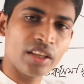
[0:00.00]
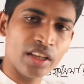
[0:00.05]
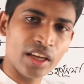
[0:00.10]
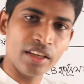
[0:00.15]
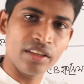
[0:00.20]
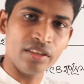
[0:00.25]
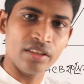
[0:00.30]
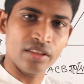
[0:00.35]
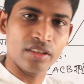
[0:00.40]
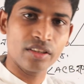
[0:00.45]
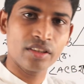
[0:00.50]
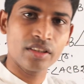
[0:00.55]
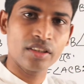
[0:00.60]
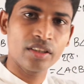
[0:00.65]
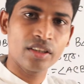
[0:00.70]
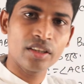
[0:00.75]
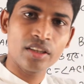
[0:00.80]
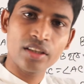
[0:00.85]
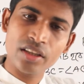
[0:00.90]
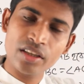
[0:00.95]
নেই
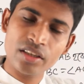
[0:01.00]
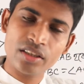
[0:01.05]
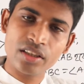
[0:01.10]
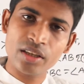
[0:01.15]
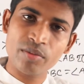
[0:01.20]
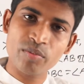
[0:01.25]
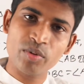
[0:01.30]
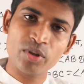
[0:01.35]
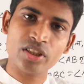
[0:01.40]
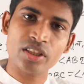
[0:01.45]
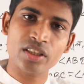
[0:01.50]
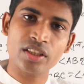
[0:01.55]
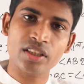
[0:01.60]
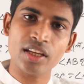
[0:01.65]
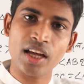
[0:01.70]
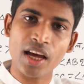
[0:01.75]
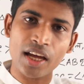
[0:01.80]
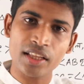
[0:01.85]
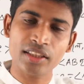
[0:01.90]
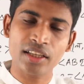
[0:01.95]
এটা এ পাশে
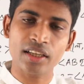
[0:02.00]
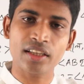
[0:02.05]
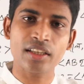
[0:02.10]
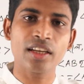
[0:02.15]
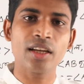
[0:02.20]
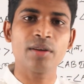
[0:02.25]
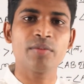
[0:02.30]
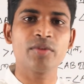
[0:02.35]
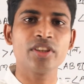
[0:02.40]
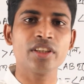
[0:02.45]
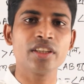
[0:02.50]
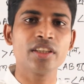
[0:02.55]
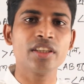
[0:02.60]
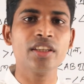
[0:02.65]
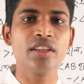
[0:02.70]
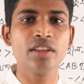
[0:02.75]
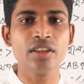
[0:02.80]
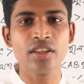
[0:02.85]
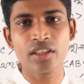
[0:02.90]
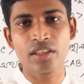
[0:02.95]
না থাকলে আমাদের
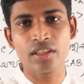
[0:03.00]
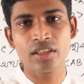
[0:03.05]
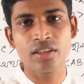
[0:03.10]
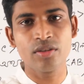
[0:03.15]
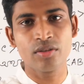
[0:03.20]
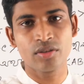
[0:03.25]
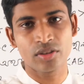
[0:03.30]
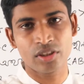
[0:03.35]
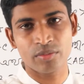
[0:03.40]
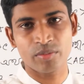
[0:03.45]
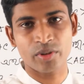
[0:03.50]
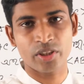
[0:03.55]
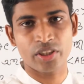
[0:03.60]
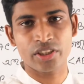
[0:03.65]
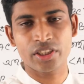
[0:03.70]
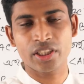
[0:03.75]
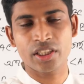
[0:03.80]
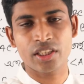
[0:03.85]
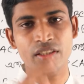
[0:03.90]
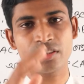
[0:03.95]
কি কি হতে পারে
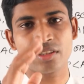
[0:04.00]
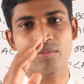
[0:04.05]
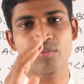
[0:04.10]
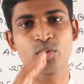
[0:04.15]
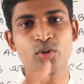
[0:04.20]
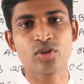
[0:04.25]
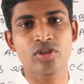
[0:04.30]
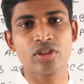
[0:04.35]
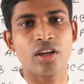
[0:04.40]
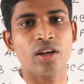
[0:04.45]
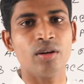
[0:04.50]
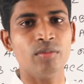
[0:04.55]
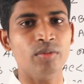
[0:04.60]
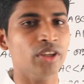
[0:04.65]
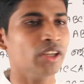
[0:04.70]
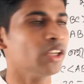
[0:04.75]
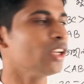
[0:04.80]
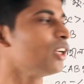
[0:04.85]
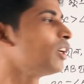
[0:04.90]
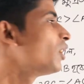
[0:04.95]
সেটা বুঝতে হবে
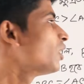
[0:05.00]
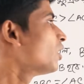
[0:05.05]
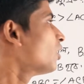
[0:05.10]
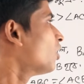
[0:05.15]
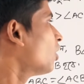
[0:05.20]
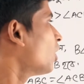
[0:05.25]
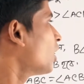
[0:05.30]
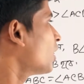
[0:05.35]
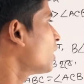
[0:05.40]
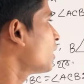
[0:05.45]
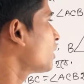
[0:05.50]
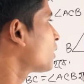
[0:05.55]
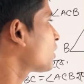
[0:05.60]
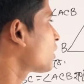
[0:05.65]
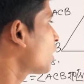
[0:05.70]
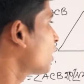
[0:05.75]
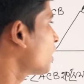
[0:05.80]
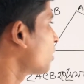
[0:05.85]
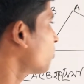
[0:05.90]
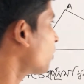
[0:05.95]
হয় এটা
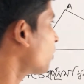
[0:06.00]
এর